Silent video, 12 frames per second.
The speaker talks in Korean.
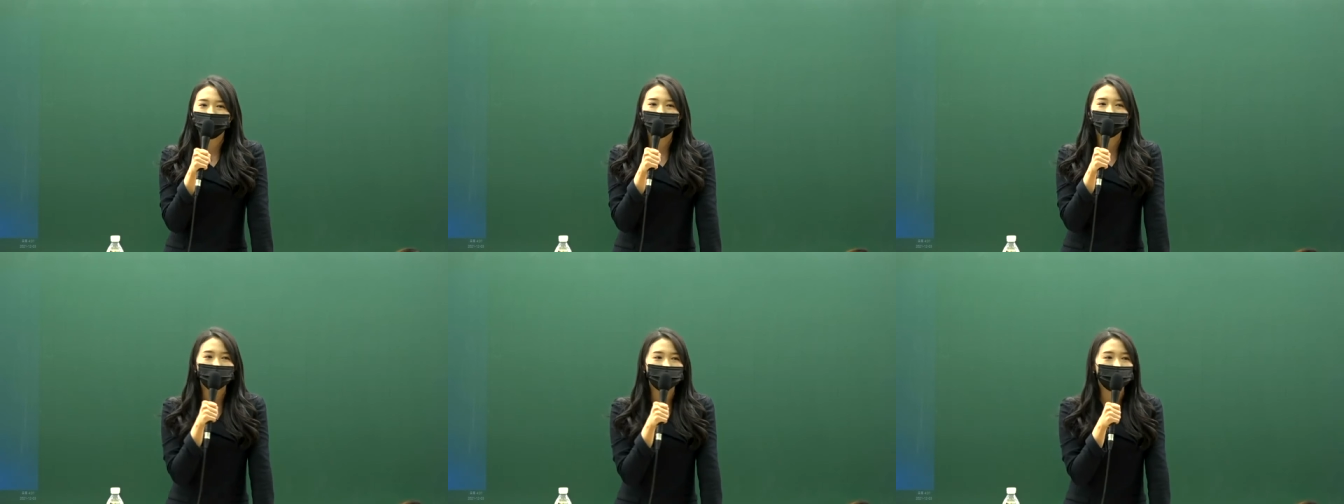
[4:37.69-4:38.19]

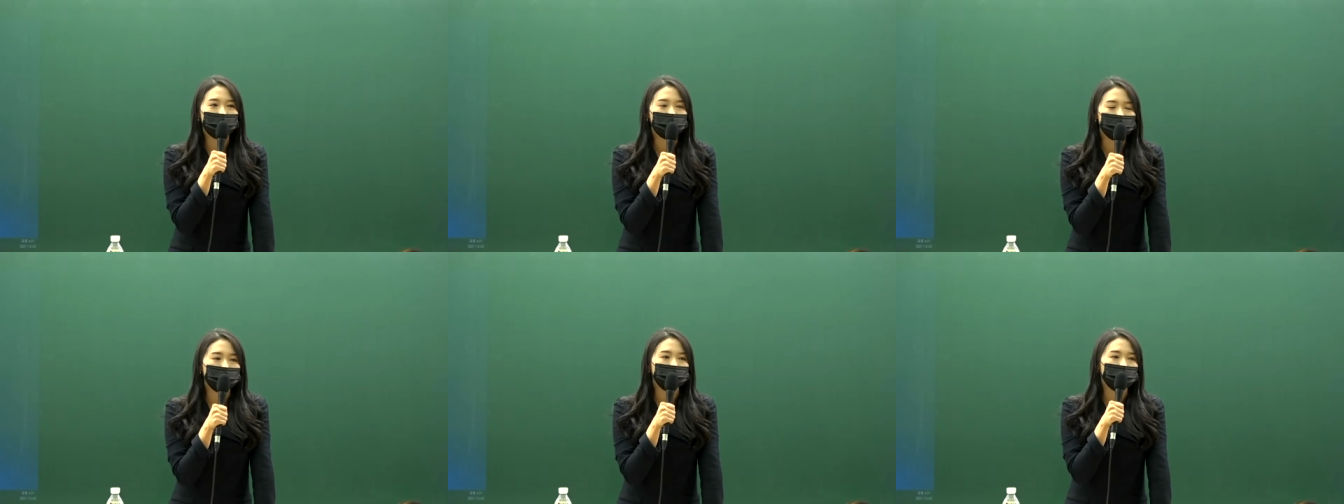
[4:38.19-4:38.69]
솔직하게
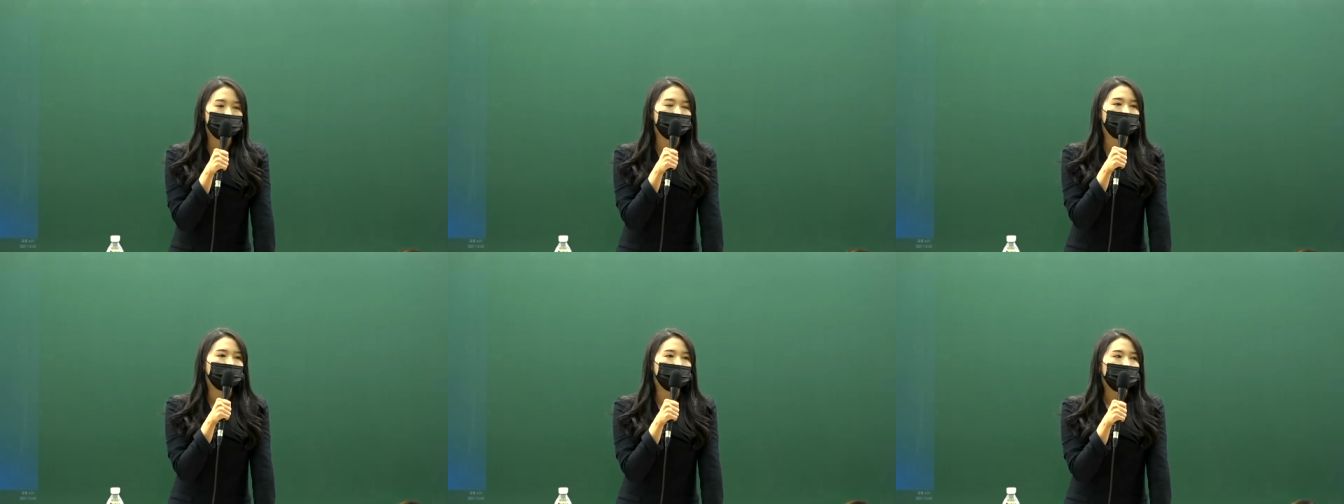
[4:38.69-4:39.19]
말씀을 드리고
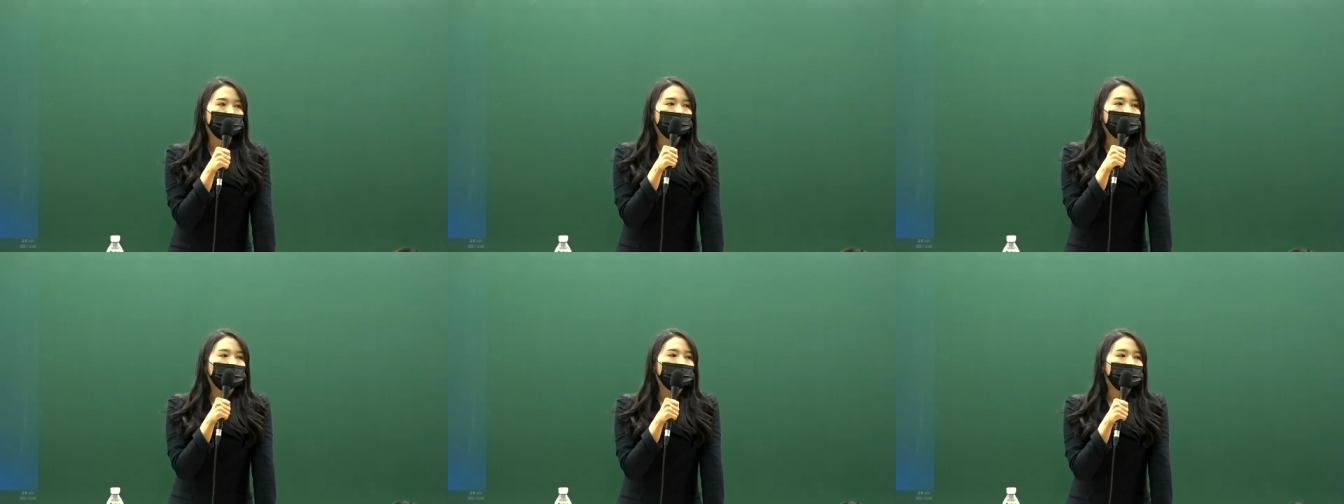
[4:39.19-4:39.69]

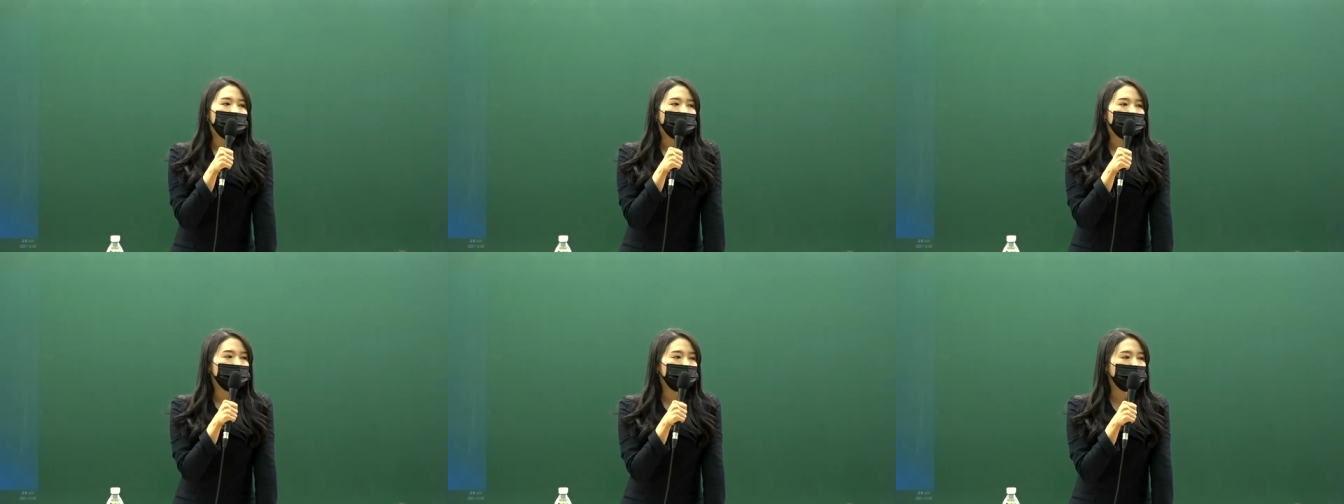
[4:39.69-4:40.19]
어,
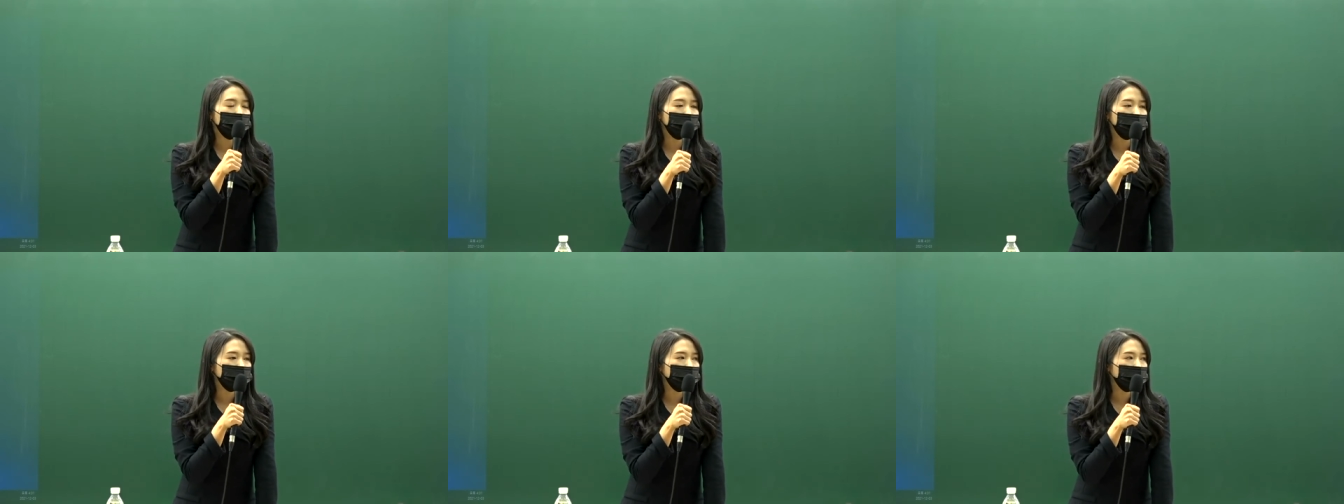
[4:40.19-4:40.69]

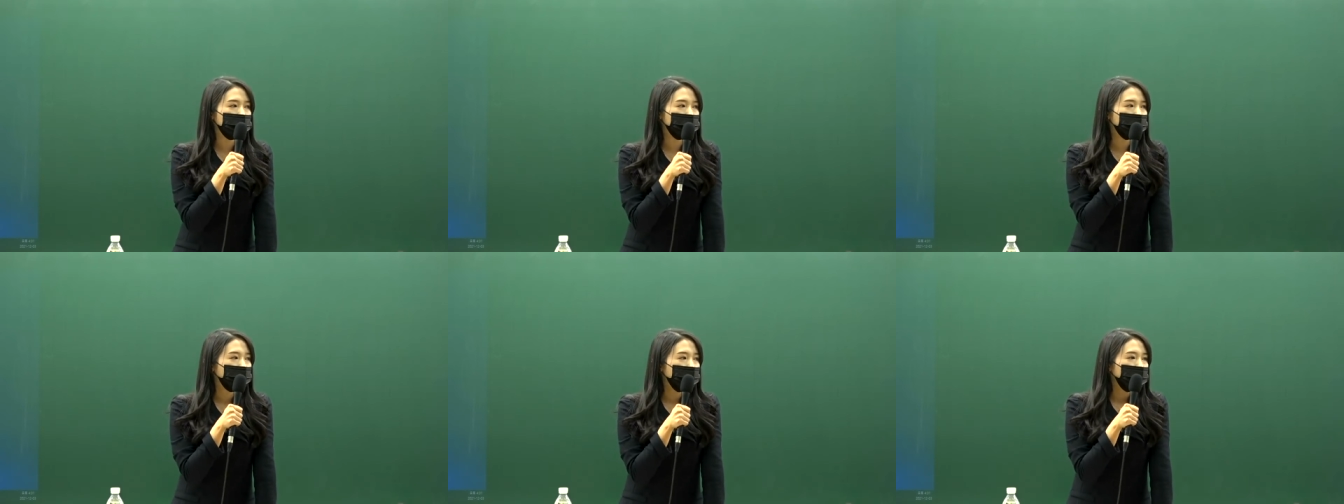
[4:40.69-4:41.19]
교수자에는
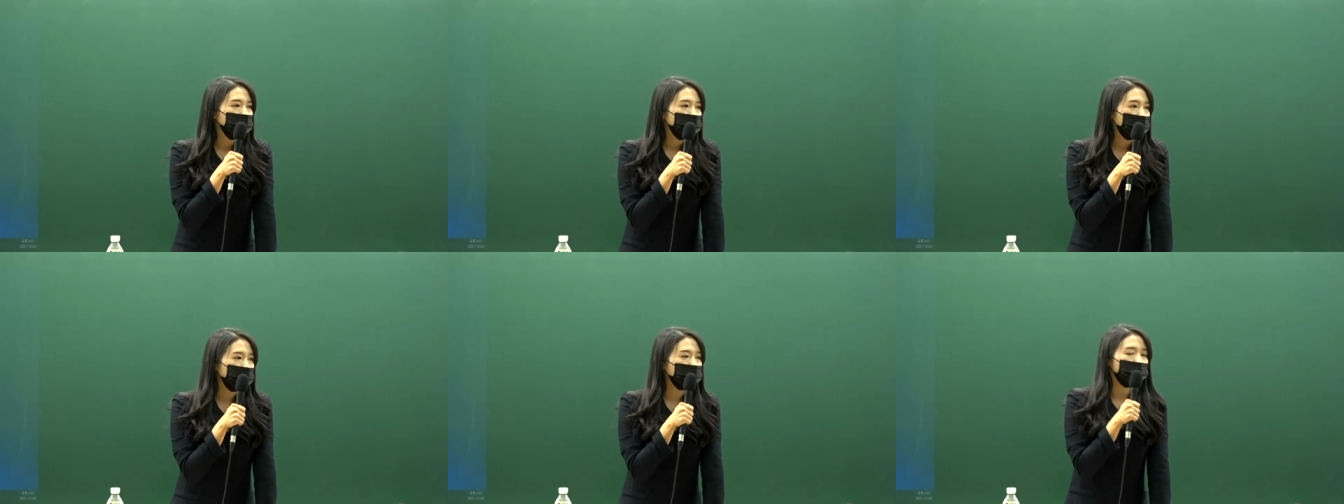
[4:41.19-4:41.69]

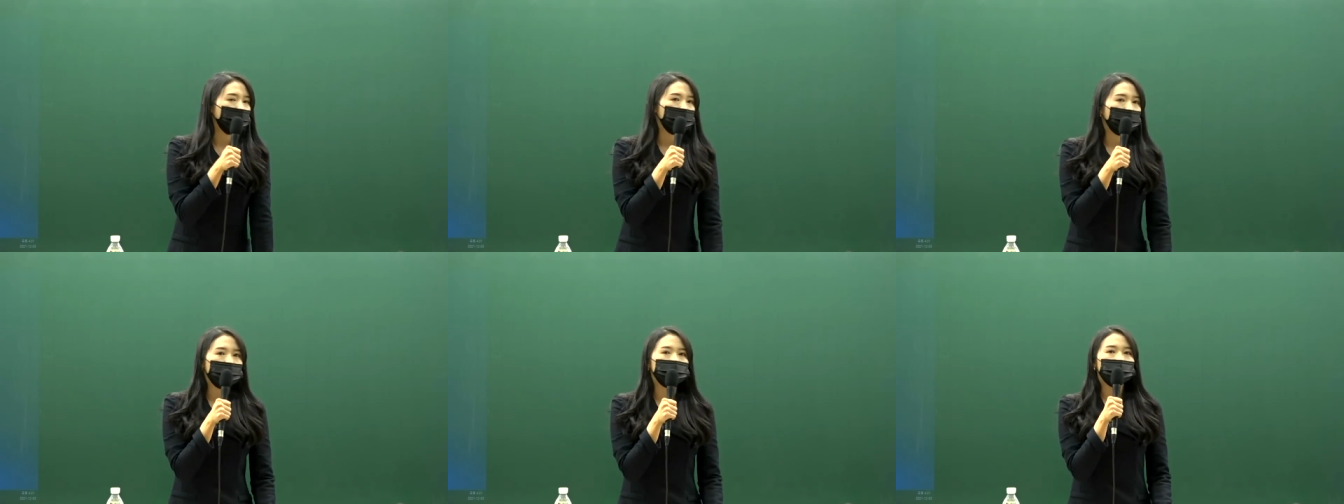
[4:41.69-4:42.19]
강, 어,
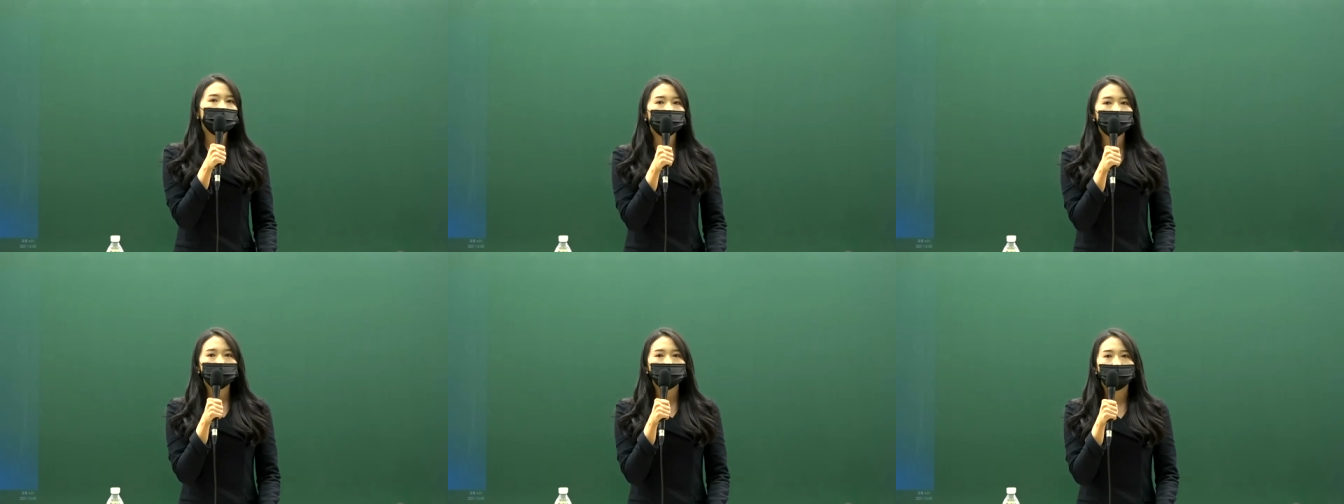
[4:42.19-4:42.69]

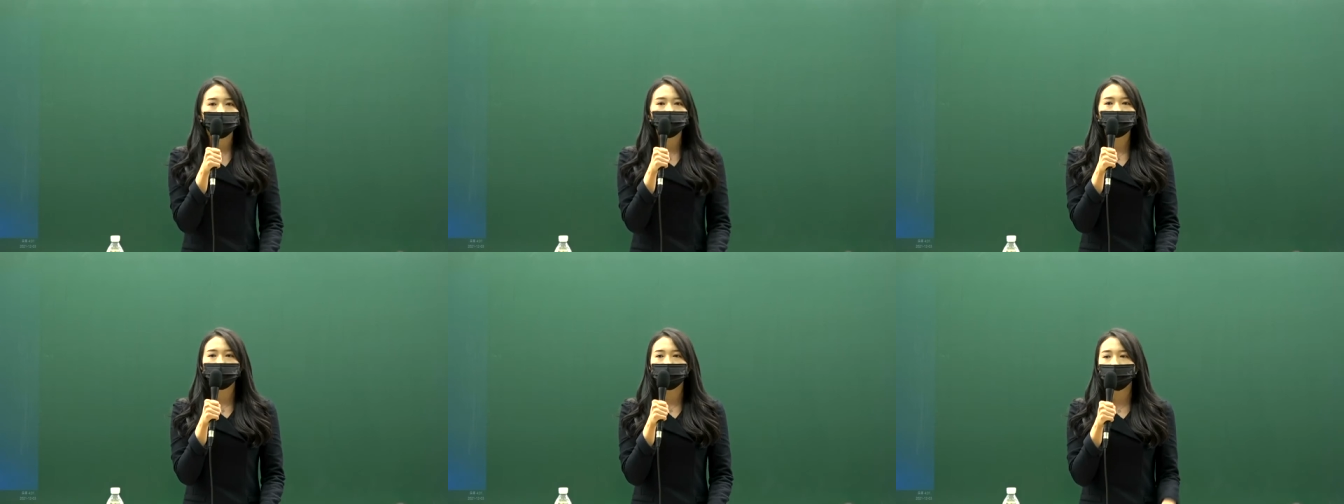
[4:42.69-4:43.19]
강사저에는
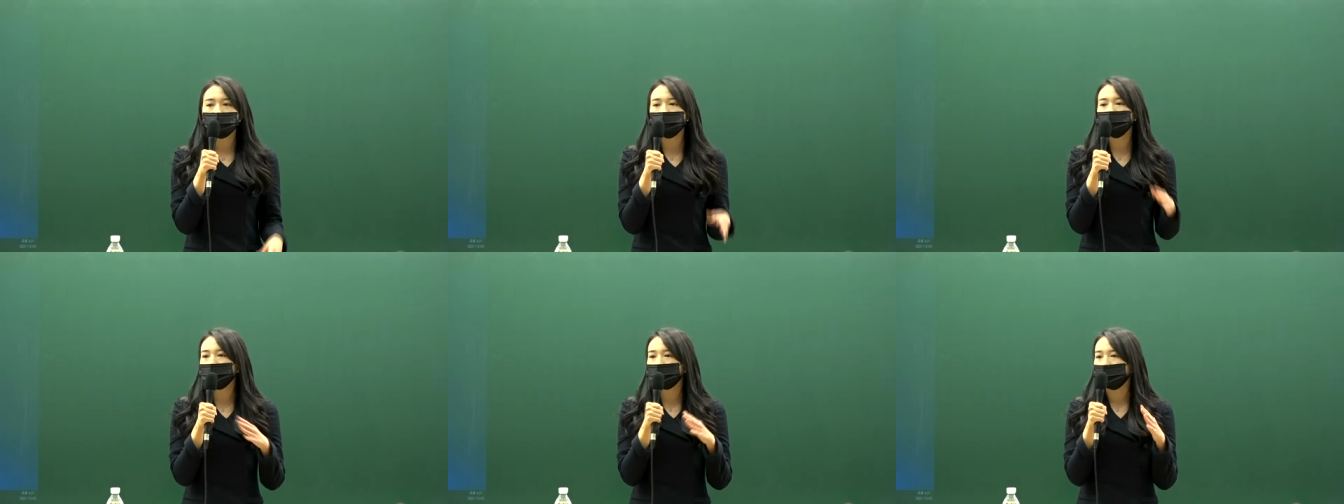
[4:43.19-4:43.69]
아무래도
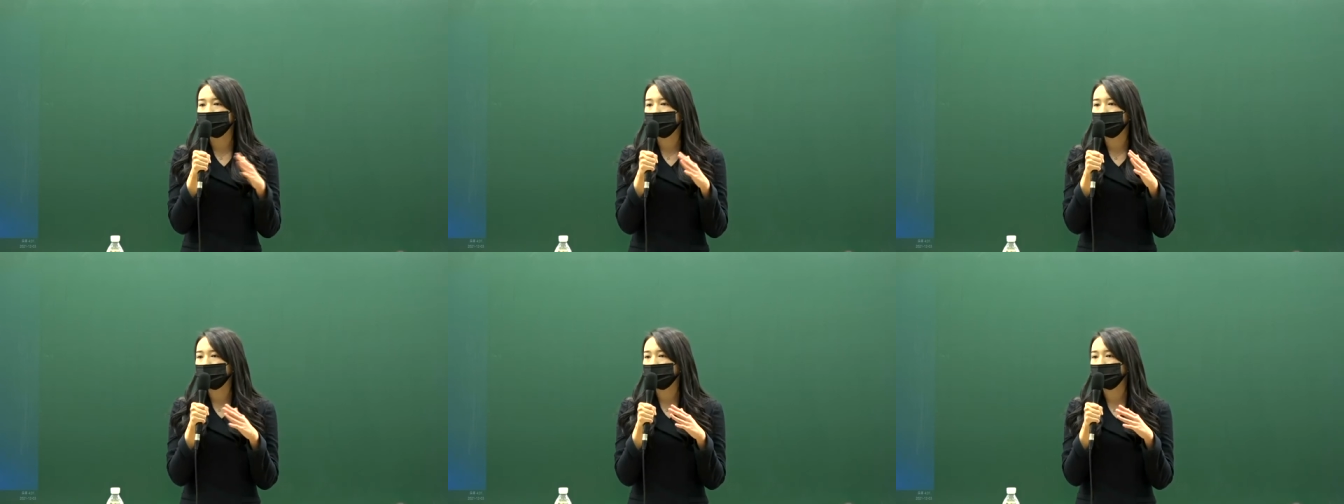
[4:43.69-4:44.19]
핵심만
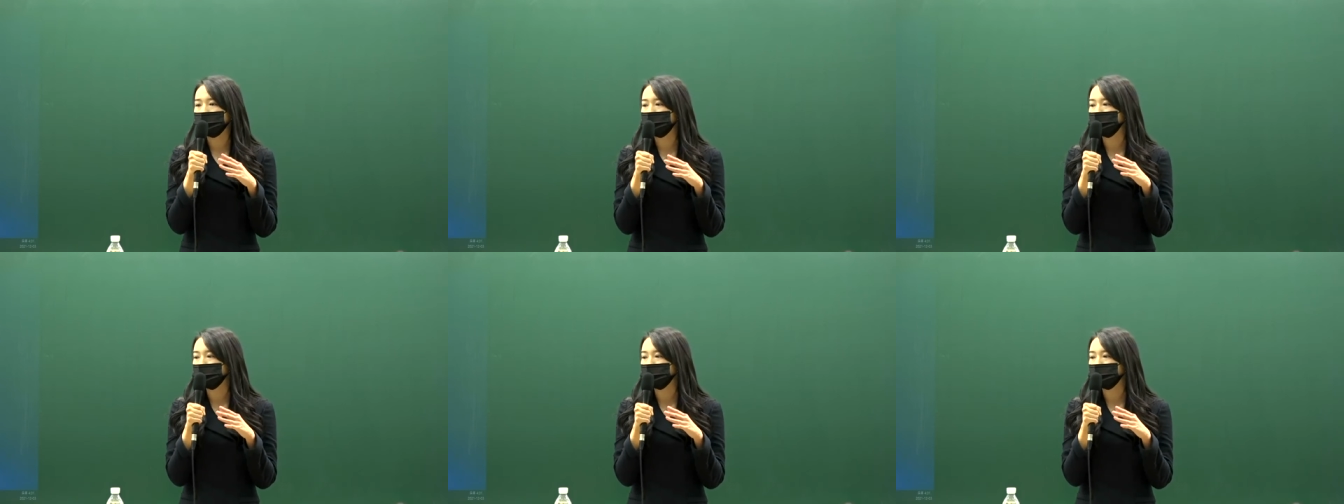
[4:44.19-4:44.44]
담으려고 좀